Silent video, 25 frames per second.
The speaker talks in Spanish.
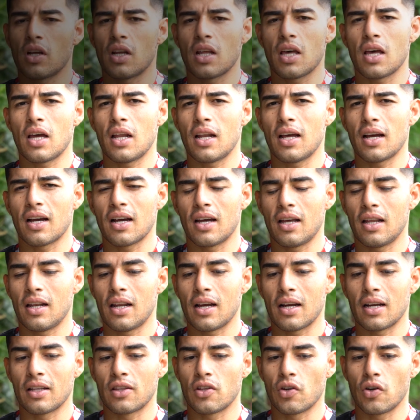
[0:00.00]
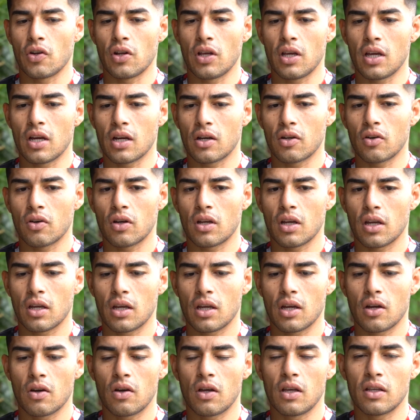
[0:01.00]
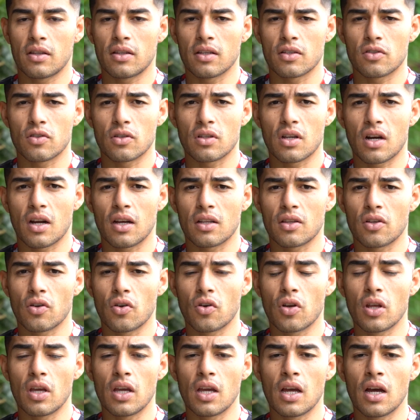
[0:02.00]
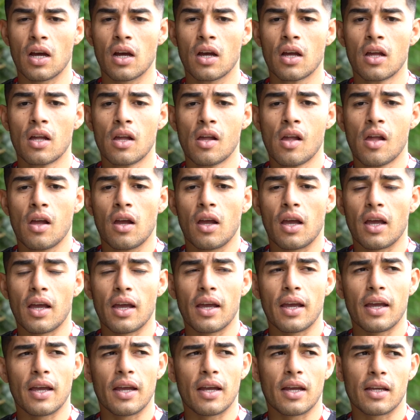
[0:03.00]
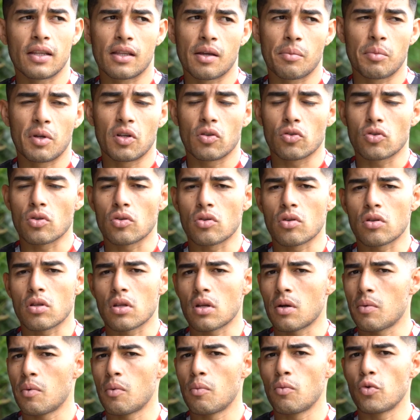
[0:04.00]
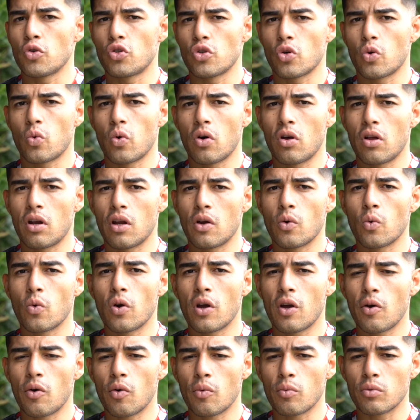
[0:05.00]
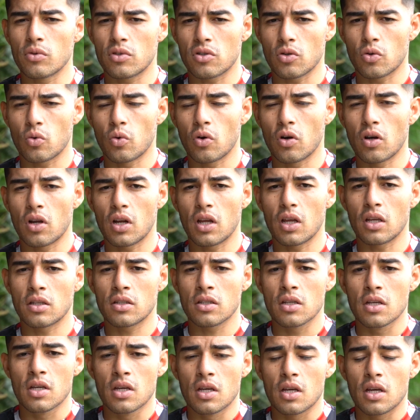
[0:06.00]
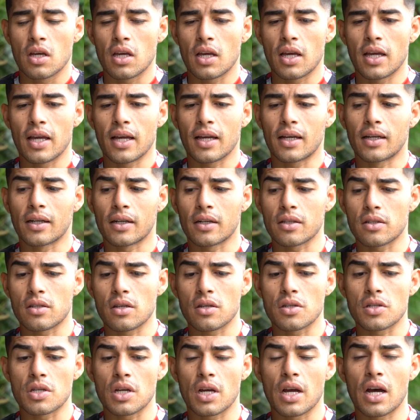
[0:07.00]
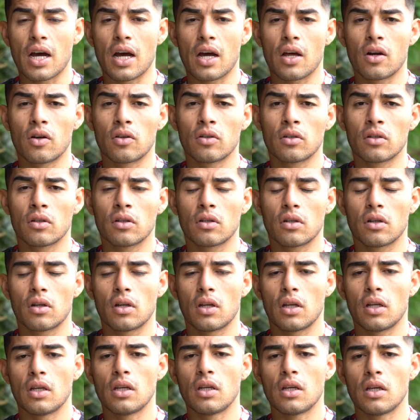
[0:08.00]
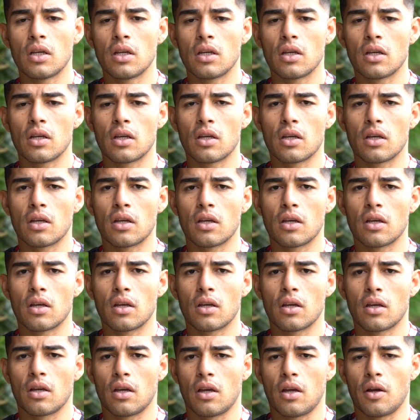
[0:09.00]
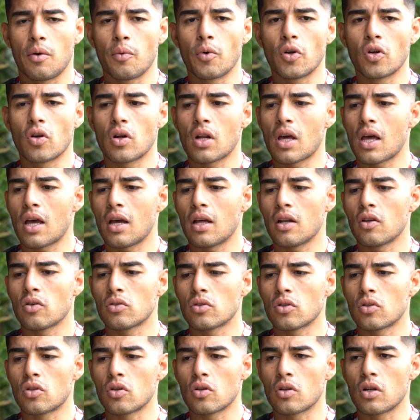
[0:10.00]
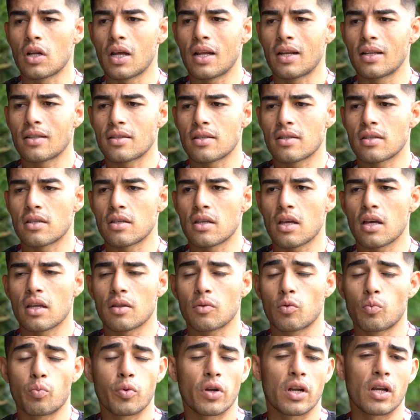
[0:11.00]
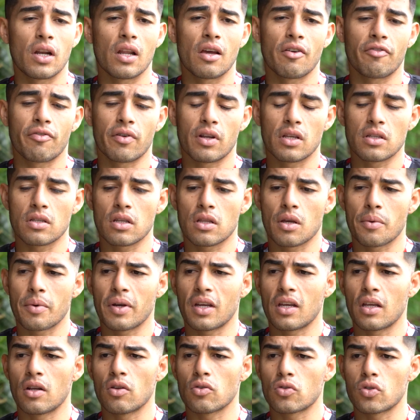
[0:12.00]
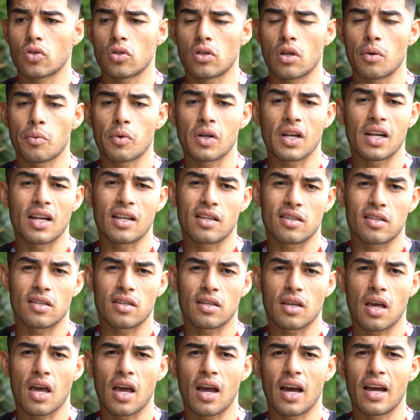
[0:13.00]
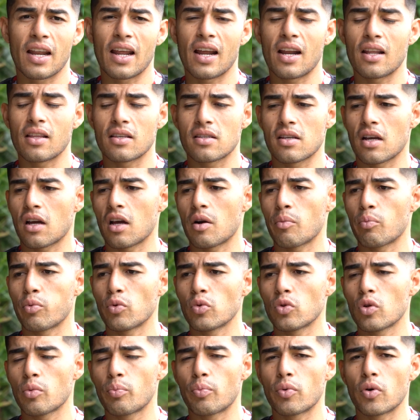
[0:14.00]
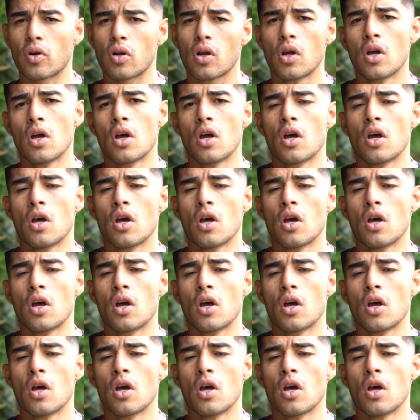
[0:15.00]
que nada, la, la categoría, creo que, esta es otra categoría. Eh, también nosotros tenemos muchos jugadores nuevos, muchos jugadores eh, que recién llegaron. Y, bueno, nada, nosotros la necesidad, por ahí la diferencia también que nosotros tenemos la necesidad de ganar, de sacar puntos por,